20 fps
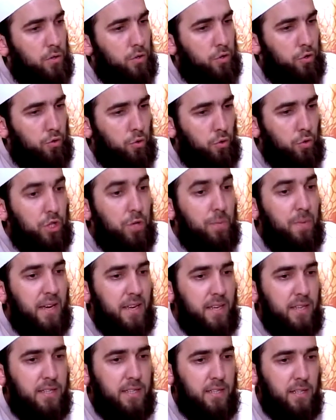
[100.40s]
что у тебя
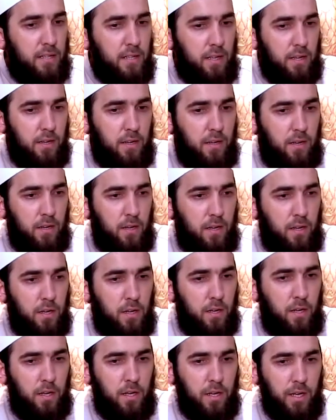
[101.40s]
истина.
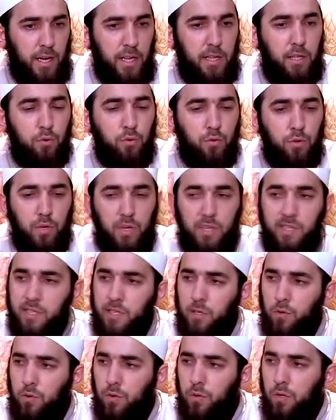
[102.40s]
Эту
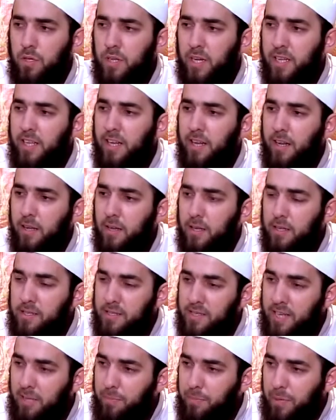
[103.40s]
истину надо
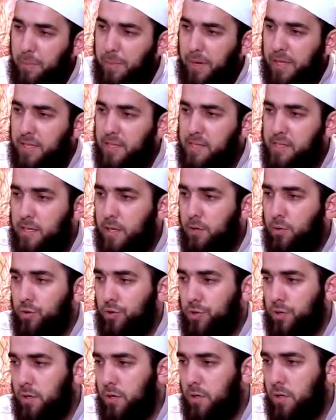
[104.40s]
знать, преподнести
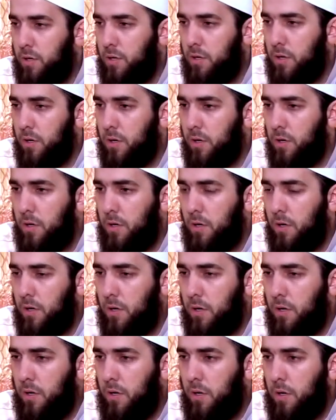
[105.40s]
тоже.
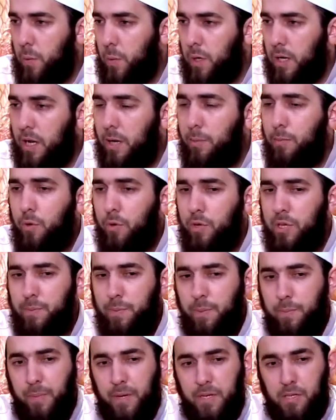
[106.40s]
У арабов есть
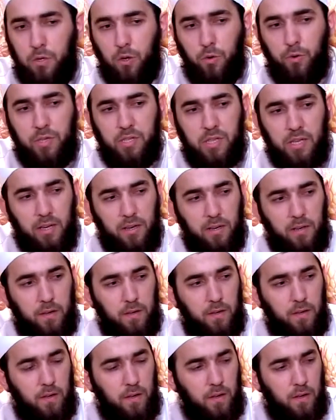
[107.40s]
пословица
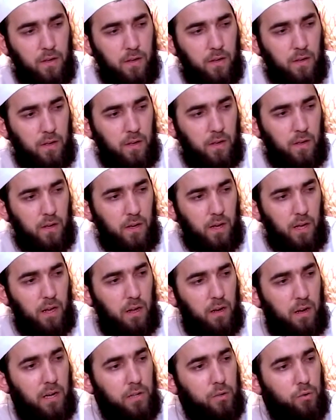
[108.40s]

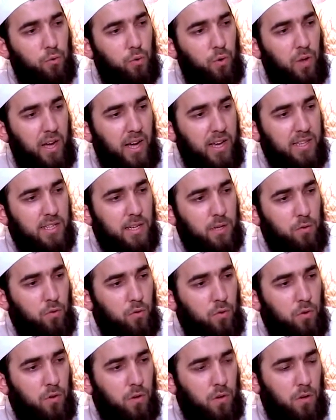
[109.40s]
«Аль-хаттуль
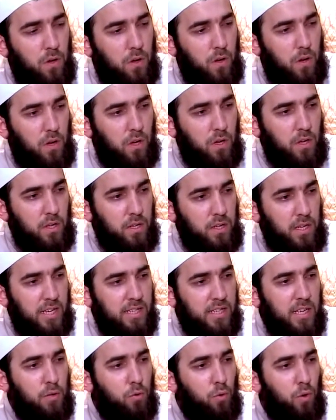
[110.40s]
хасану
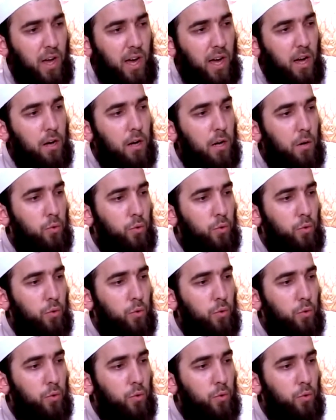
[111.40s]
язидуль хакка